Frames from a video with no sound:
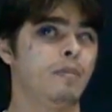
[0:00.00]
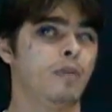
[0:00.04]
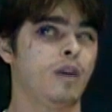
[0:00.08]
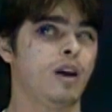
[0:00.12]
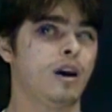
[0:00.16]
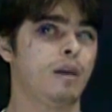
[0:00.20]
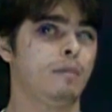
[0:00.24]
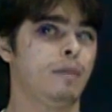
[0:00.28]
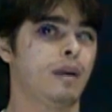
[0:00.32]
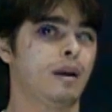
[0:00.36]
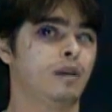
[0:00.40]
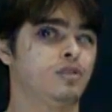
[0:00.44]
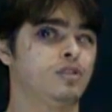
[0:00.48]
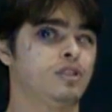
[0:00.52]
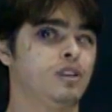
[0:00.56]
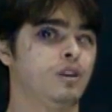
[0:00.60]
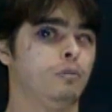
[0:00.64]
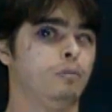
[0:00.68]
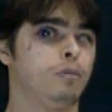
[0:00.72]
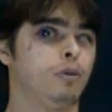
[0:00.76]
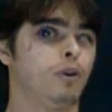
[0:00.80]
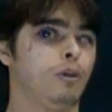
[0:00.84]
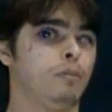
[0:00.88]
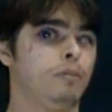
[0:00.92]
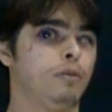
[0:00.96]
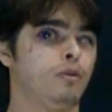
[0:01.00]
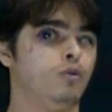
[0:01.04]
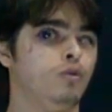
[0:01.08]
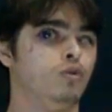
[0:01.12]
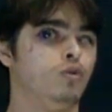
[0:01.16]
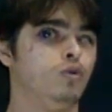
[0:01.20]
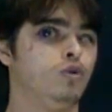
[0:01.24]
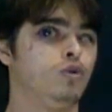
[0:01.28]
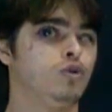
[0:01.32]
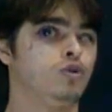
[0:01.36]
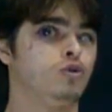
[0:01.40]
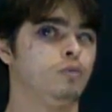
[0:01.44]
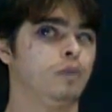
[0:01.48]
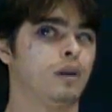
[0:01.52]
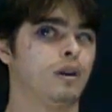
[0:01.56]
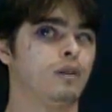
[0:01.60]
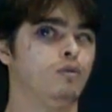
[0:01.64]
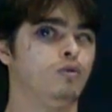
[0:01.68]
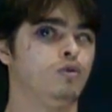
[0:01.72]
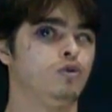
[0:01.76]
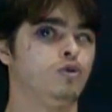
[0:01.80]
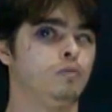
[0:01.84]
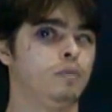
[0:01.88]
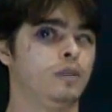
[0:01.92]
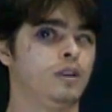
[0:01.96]
né, para o seu próprio uso, para
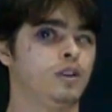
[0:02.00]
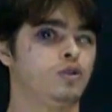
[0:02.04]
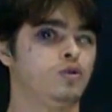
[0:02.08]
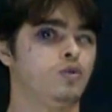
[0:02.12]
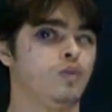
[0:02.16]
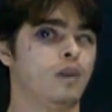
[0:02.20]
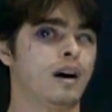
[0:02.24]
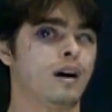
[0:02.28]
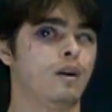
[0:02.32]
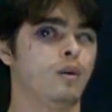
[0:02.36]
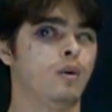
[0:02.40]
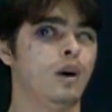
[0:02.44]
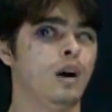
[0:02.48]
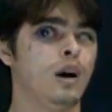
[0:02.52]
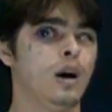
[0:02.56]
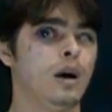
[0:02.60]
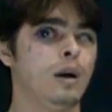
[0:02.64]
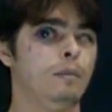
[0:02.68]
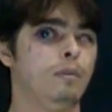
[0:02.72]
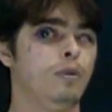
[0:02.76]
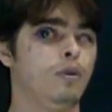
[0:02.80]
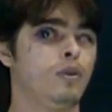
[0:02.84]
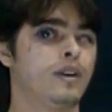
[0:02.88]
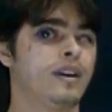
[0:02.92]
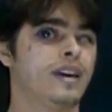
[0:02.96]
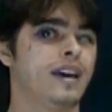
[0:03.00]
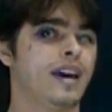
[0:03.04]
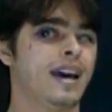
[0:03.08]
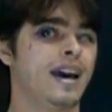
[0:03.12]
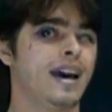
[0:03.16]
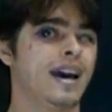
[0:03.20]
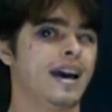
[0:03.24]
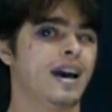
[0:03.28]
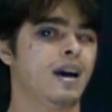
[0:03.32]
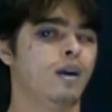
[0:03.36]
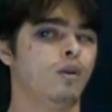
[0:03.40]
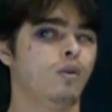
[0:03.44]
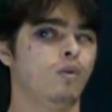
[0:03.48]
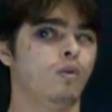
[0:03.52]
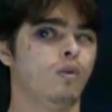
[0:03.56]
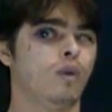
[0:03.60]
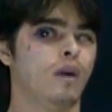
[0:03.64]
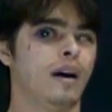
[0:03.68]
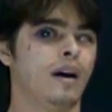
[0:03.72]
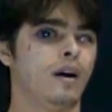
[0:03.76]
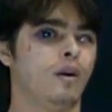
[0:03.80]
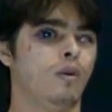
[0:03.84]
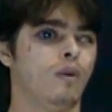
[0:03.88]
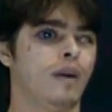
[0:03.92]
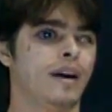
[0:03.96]
um uso pessoal, porque é
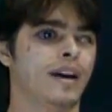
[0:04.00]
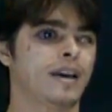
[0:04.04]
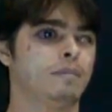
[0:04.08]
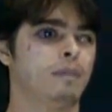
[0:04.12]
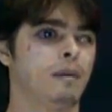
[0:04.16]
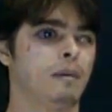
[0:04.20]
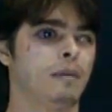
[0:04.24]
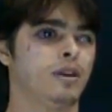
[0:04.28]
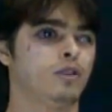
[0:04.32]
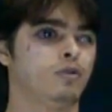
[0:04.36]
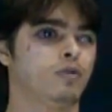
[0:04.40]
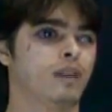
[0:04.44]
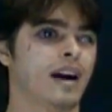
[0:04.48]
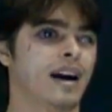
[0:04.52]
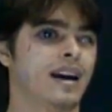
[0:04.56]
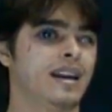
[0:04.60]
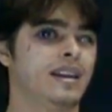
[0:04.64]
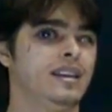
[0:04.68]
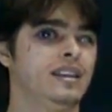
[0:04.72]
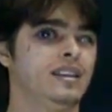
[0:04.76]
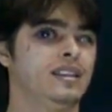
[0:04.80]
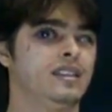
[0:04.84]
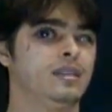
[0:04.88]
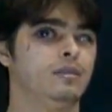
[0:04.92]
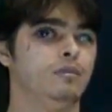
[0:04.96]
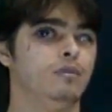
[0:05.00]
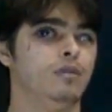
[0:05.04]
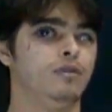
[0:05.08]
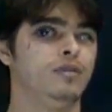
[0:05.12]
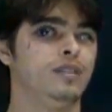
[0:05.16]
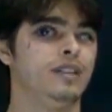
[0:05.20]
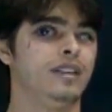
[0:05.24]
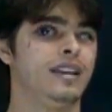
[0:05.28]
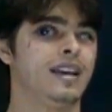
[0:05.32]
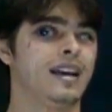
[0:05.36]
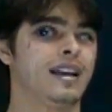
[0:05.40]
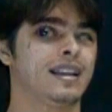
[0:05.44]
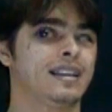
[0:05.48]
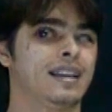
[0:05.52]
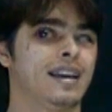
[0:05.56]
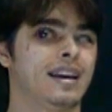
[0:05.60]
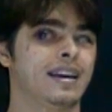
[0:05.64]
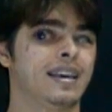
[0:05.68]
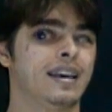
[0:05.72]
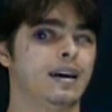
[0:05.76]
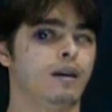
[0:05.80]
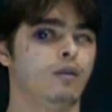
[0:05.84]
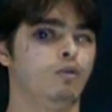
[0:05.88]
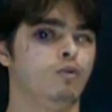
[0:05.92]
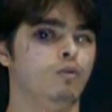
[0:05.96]
um, é um equipamento caríssimo. Eu diria
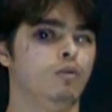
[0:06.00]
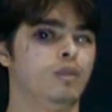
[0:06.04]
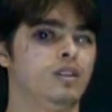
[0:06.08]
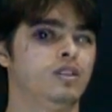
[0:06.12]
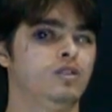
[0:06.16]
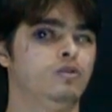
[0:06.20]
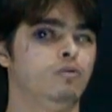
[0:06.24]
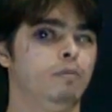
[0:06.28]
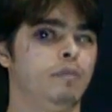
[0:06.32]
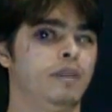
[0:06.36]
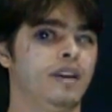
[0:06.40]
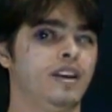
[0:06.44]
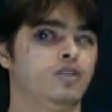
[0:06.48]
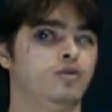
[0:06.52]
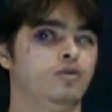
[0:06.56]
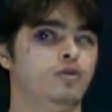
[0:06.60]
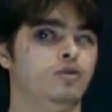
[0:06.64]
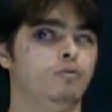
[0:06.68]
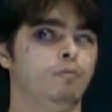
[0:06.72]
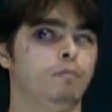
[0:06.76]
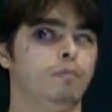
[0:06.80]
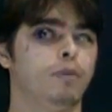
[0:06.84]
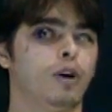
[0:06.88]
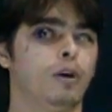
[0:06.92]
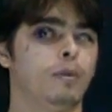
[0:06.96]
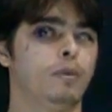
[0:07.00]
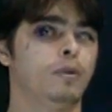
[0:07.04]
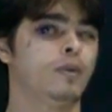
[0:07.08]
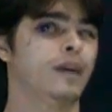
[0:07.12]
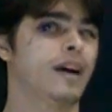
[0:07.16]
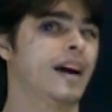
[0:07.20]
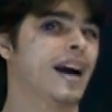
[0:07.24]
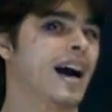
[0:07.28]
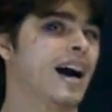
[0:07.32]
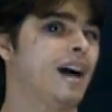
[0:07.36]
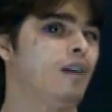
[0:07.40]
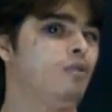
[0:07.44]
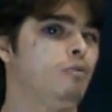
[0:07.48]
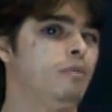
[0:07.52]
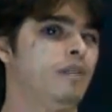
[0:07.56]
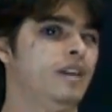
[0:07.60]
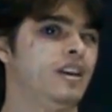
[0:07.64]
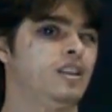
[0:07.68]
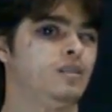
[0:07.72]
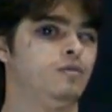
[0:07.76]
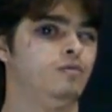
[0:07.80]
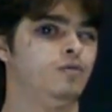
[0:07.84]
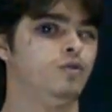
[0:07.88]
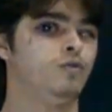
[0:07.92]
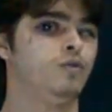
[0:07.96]
até que algumas do preço de um próprio carro
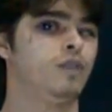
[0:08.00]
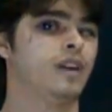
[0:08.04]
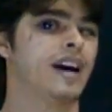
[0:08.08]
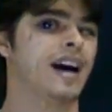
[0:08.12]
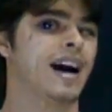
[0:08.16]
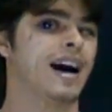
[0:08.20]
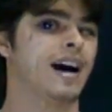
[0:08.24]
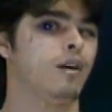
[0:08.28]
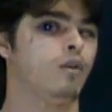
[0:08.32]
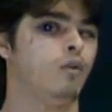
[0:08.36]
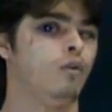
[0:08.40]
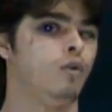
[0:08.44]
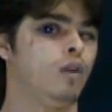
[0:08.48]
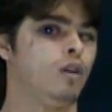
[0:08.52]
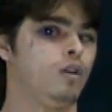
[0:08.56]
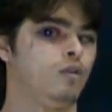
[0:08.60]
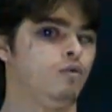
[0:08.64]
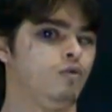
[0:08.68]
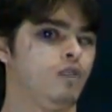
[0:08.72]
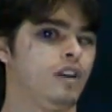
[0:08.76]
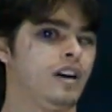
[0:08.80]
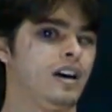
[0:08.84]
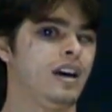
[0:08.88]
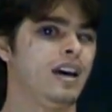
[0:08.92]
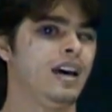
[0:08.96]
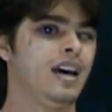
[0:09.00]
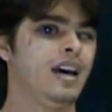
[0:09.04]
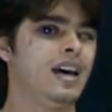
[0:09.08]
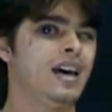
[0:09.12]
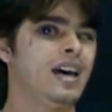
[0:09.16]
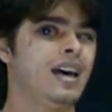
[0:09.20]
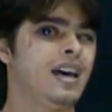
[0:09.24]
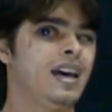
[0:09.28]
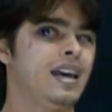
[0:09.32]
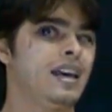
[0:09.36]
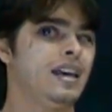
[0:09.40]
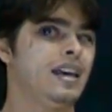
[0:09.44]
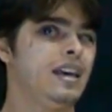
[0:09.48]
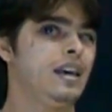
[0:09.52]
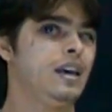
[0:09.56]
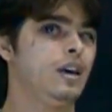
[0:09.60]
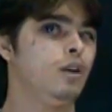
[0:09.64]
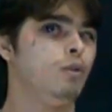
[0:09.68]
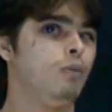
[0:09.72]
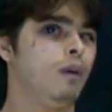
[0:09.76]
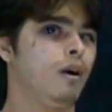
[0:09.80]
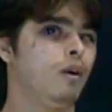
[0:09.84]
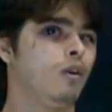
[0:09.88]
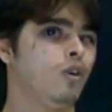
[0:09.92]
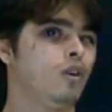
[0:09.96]
mesmo, de um carro. Né?
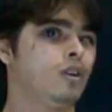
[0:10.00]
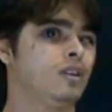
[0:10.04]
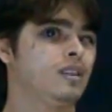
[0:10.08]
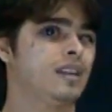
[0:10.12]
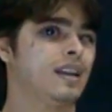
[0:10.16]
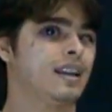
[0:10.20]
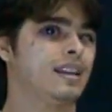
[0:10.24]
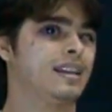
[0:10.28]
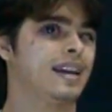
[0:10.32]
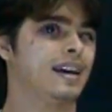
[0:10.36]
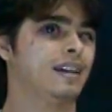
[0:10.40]
E uma outra